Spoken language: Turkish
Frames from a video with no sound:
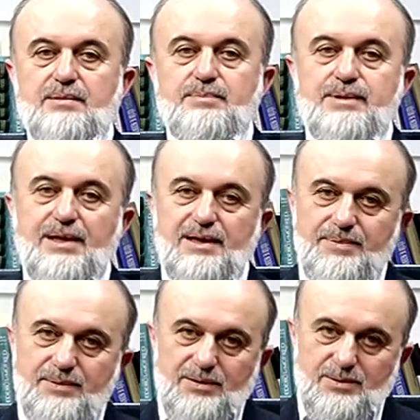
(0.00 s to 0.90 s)

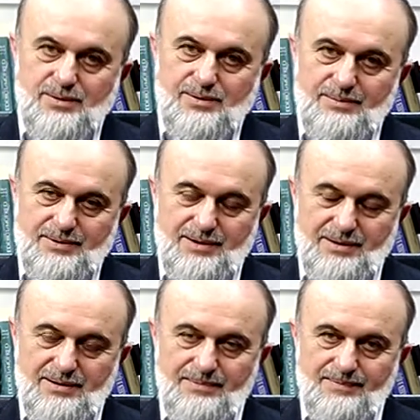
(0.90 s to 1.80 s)
Bilal'i ben üzdüm,
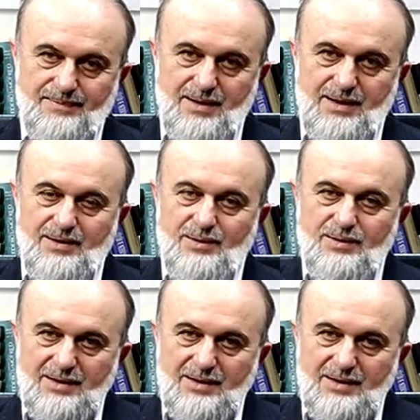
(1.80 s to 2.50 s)
kırdım. O